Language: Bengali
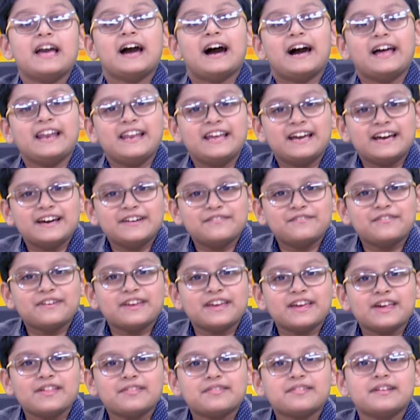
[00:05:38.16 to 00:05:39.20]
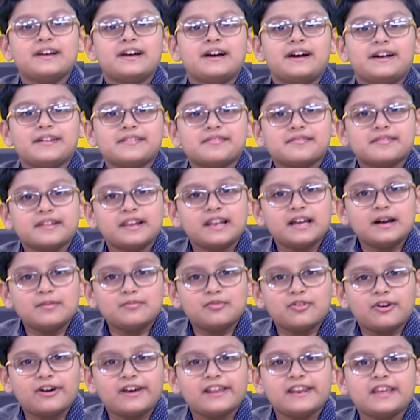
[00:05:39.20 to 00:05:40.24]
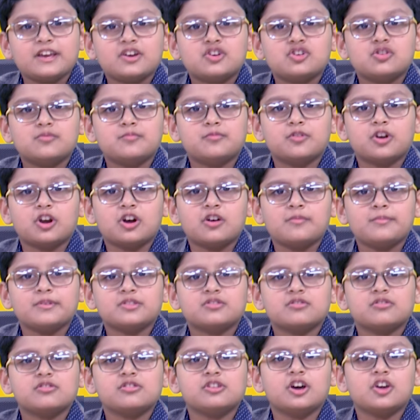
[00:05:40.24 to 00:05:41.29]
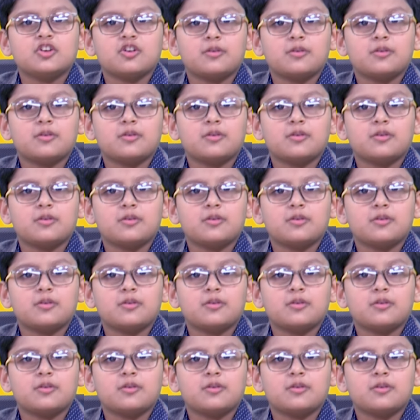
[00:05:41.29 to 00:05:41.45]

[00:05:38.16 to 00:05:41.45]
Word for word: আল হাফেজ আসসালামু আলাইকুম রহমতুল্লাহ